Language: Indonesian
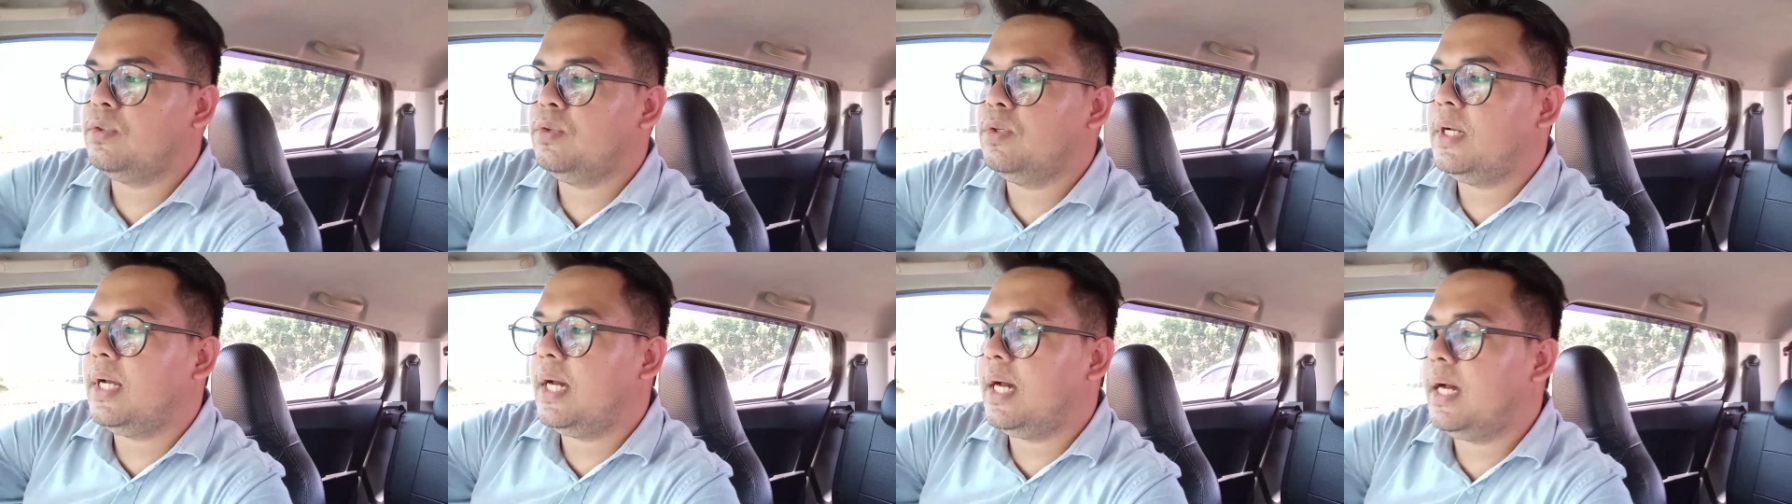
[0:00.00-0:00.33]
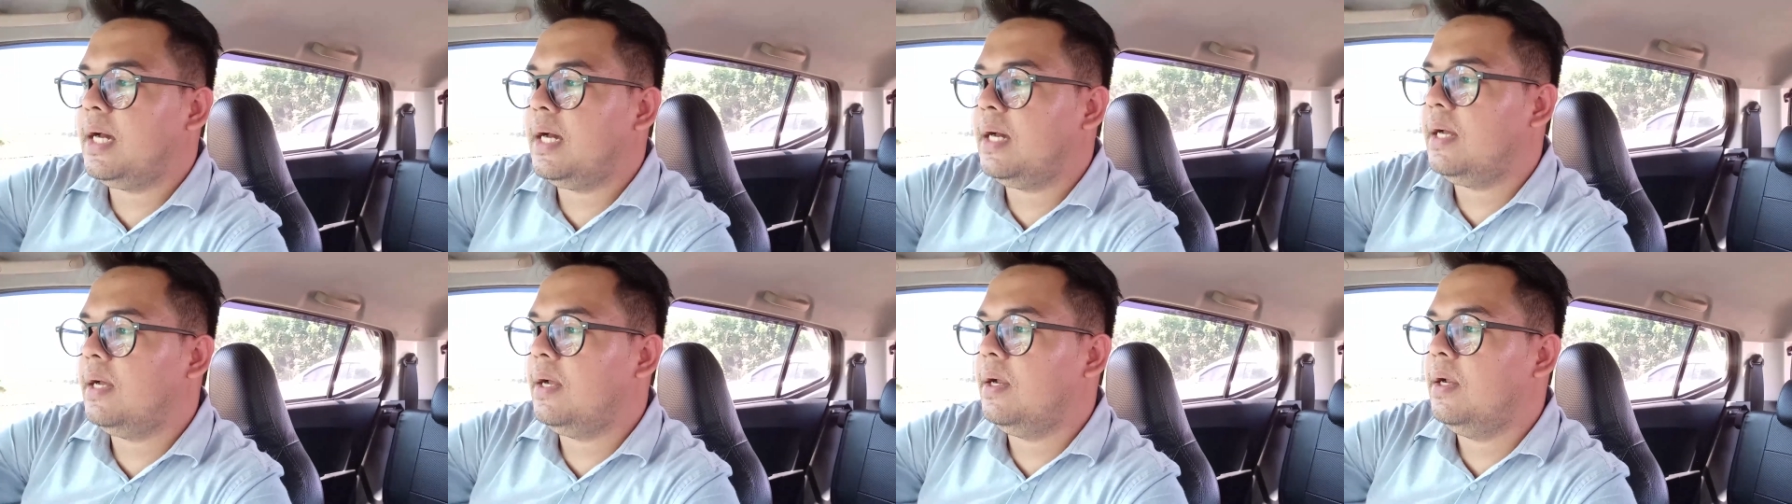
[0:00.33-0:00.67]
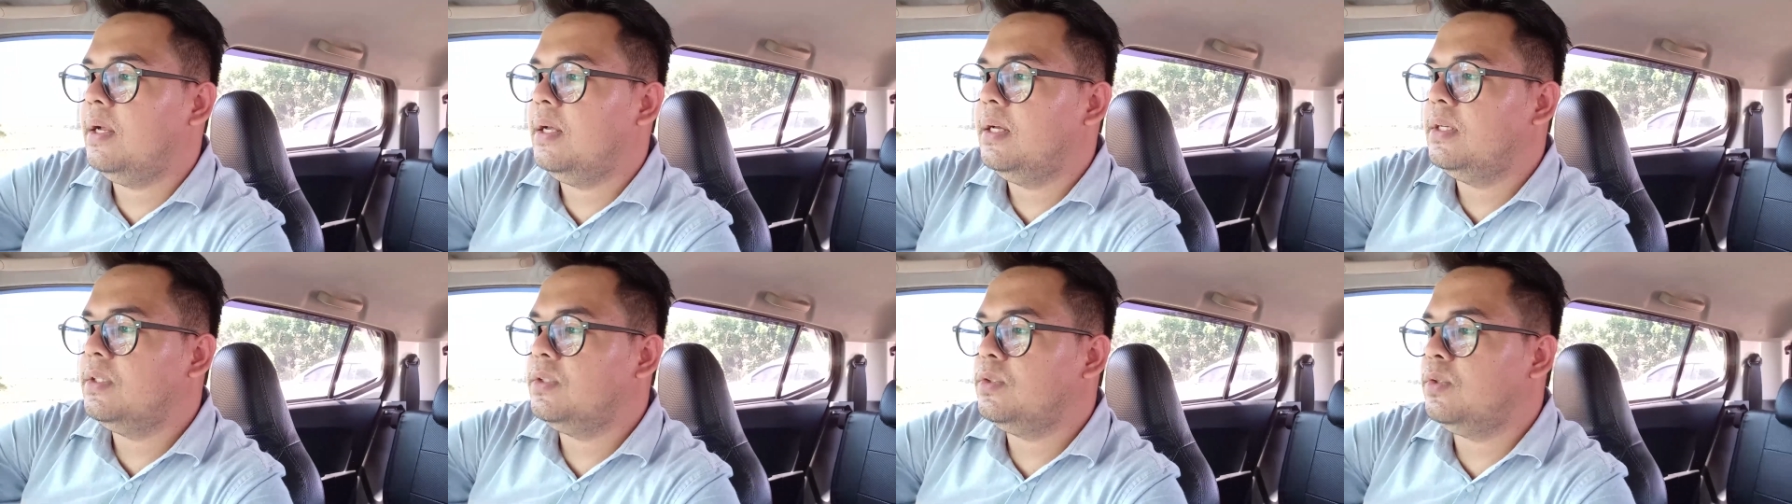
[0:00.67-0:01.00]
sudah
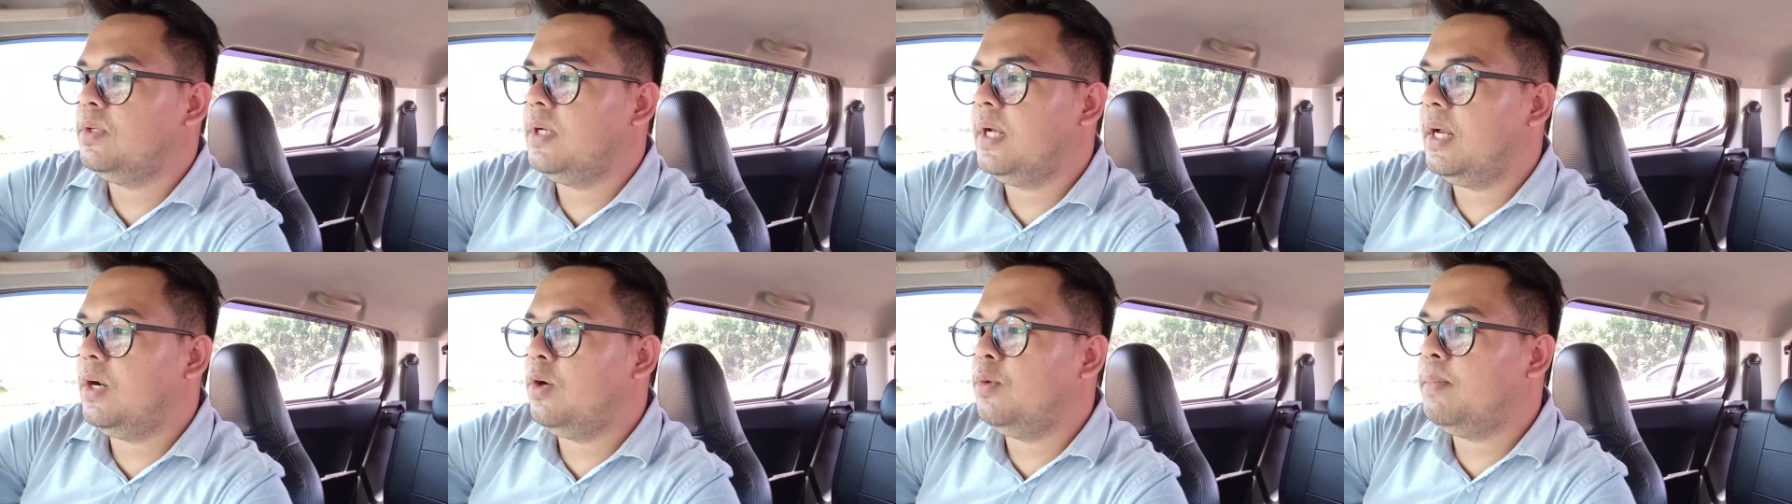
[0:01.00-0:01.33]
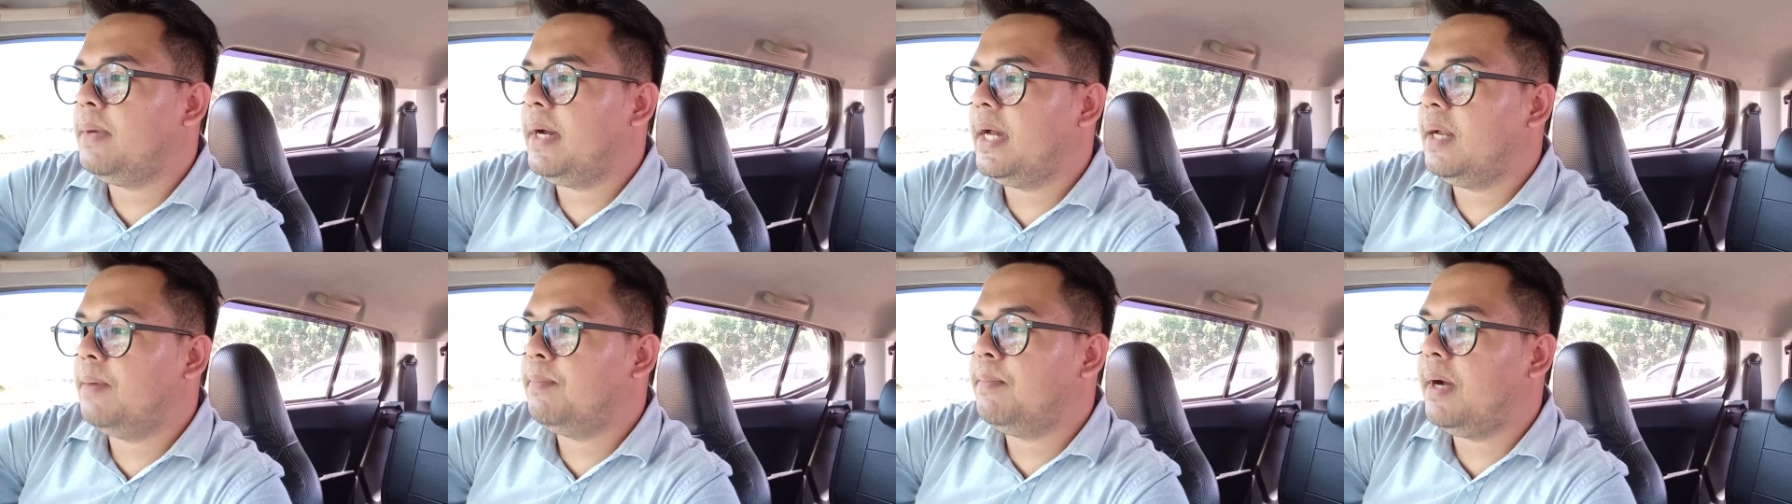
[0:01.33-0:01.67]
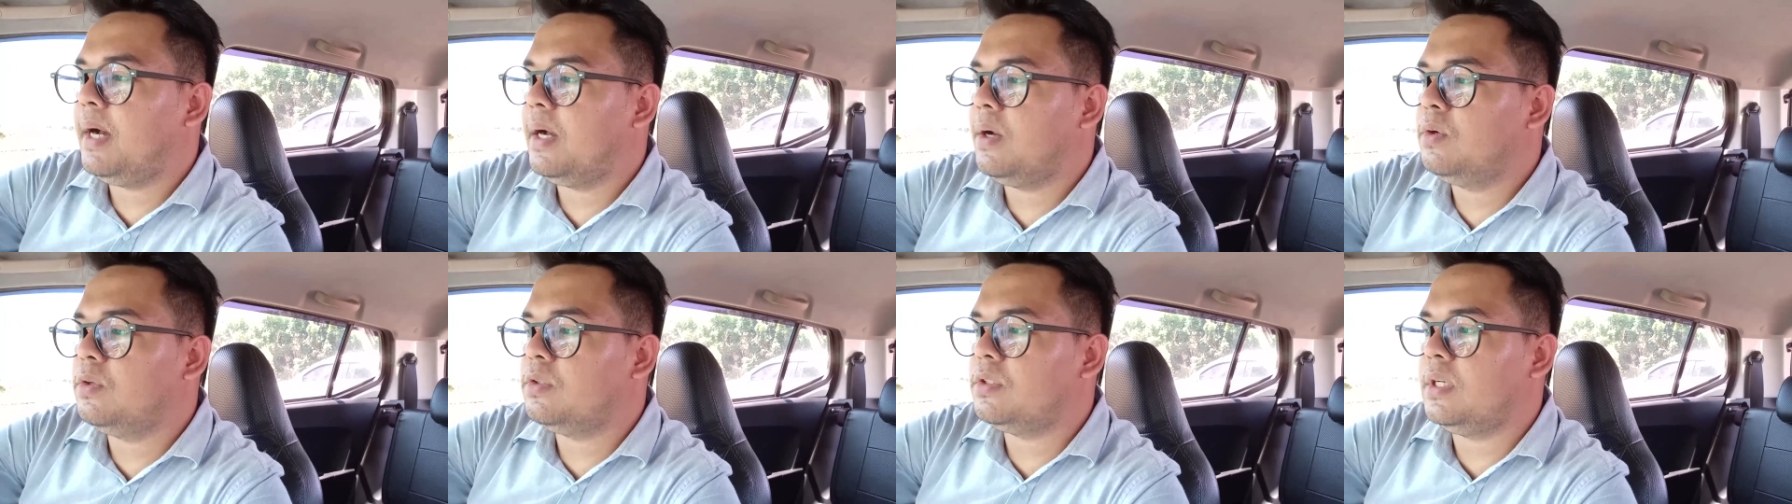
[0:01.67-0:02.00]
sudah lumayan
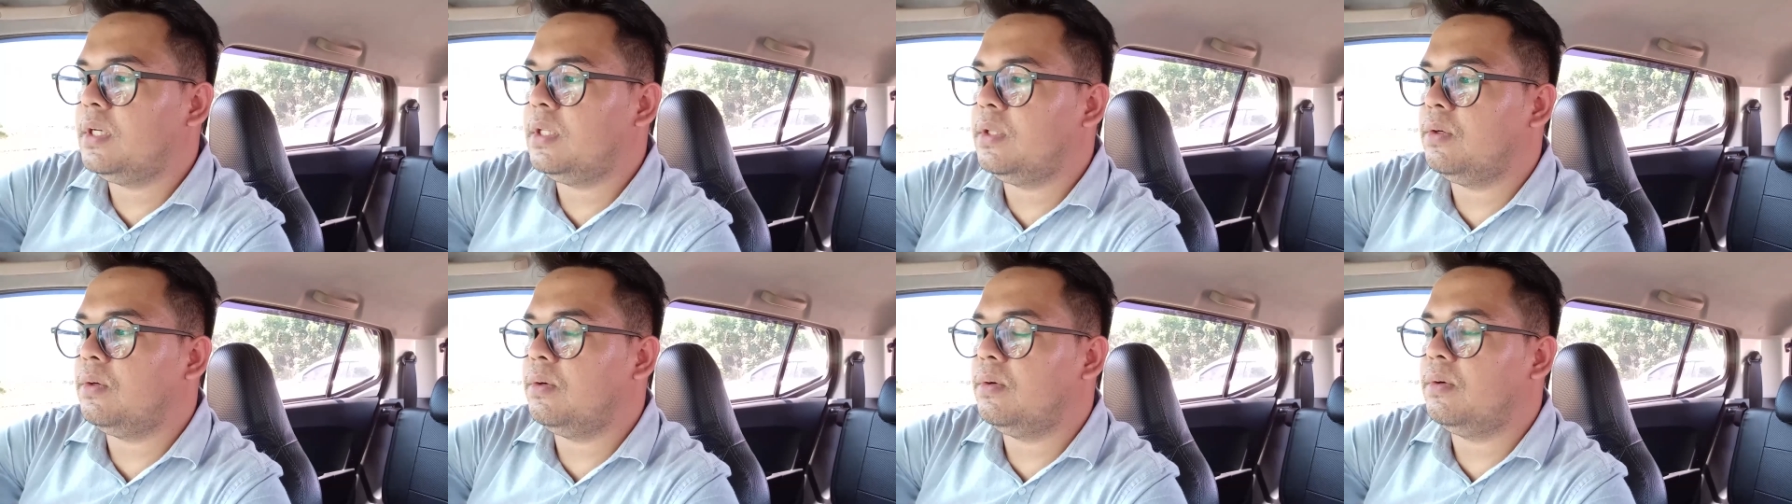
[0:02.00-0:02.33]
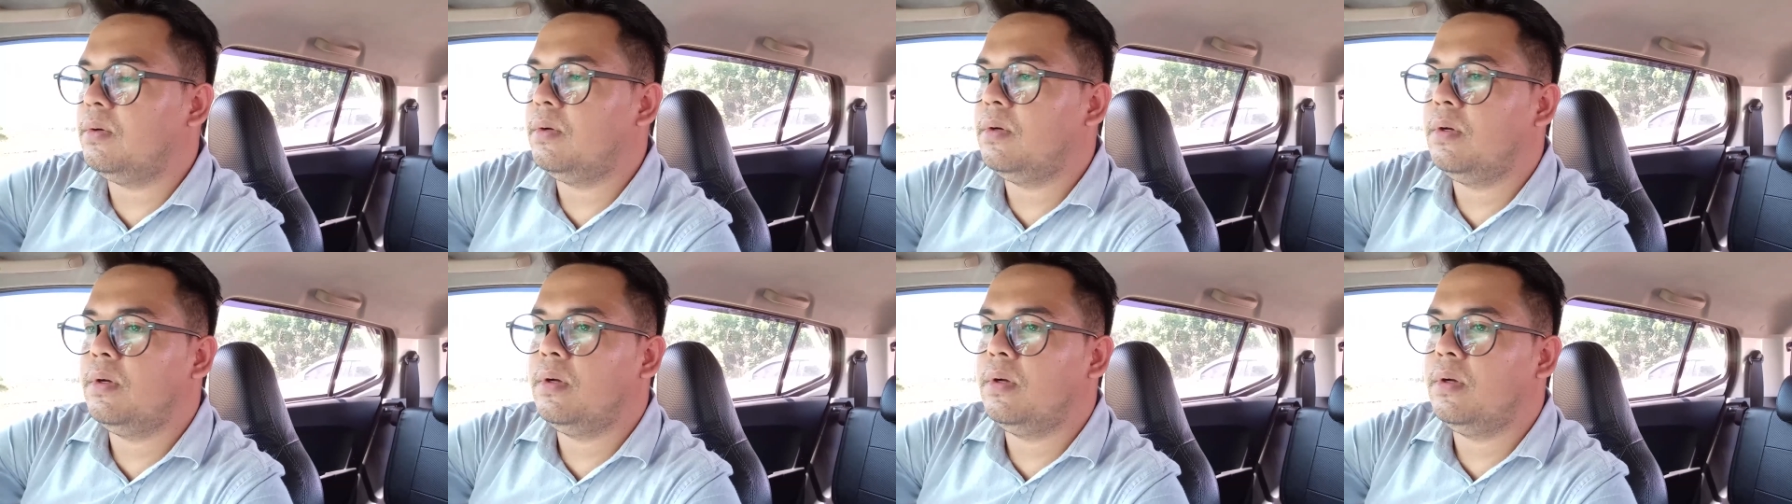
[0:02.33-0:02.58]
bagus gitu